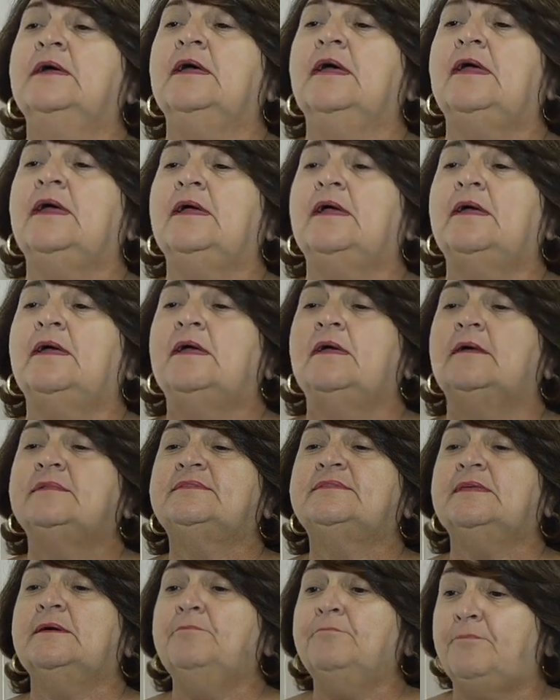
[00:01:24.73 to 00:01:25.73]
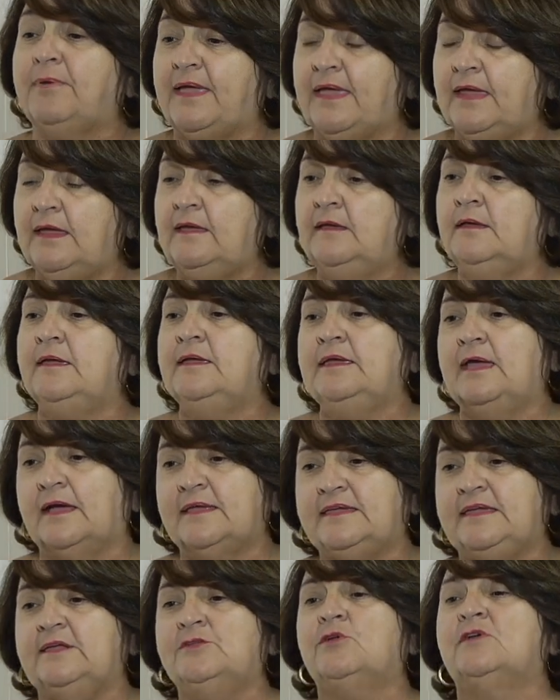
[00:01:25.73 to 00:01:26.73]
eh, também, e
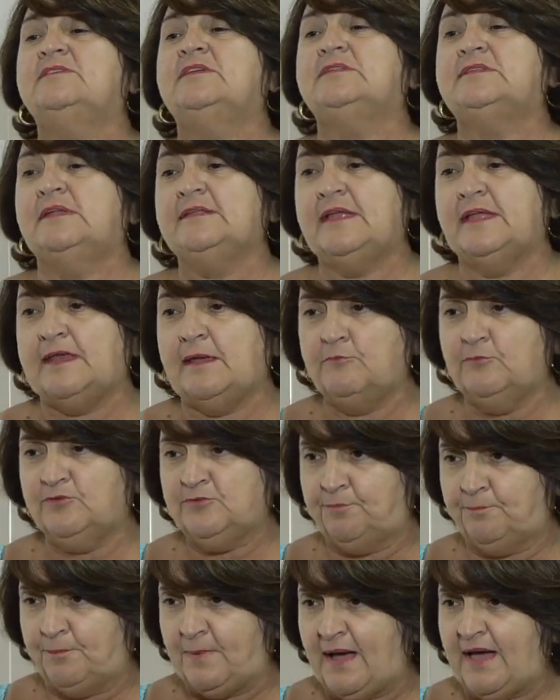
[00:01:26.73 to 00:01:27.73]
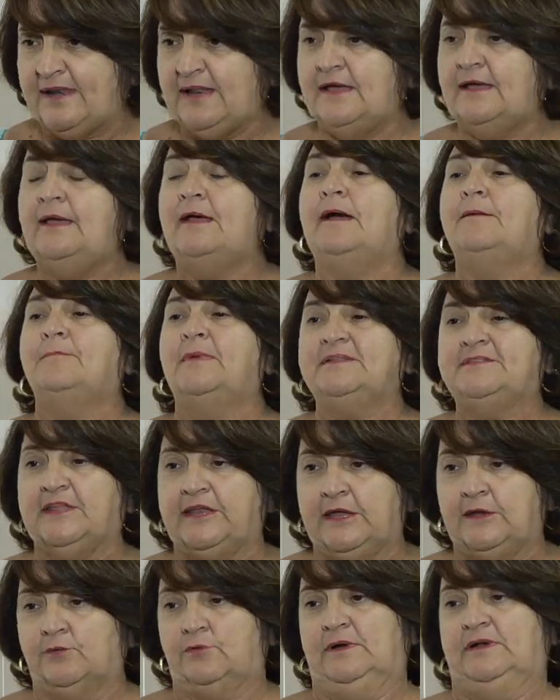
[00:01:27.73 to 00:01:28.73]
aqui nós atenderemos para
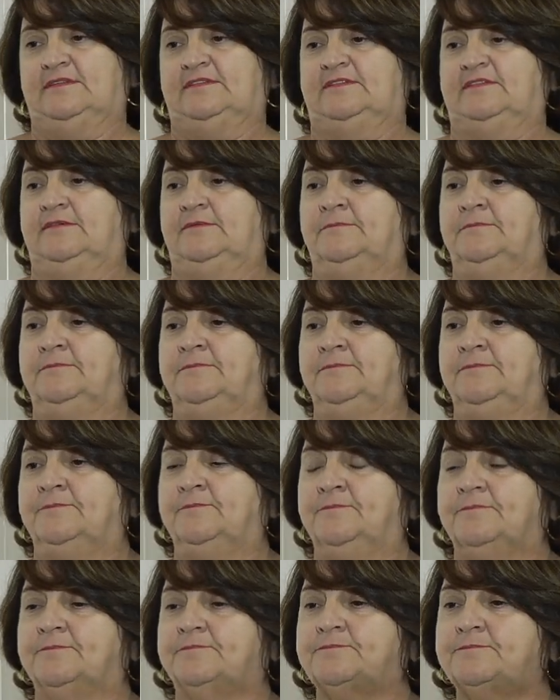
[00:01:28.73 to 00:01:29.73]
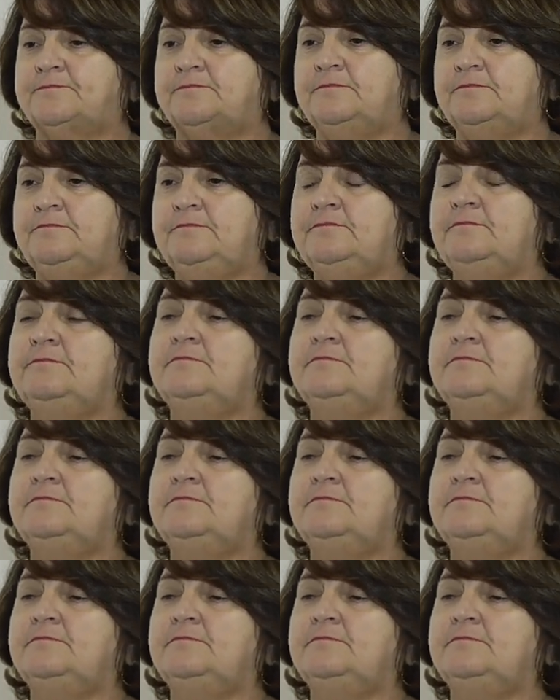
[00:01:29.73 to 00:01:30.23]
matrículas. Então, reforçando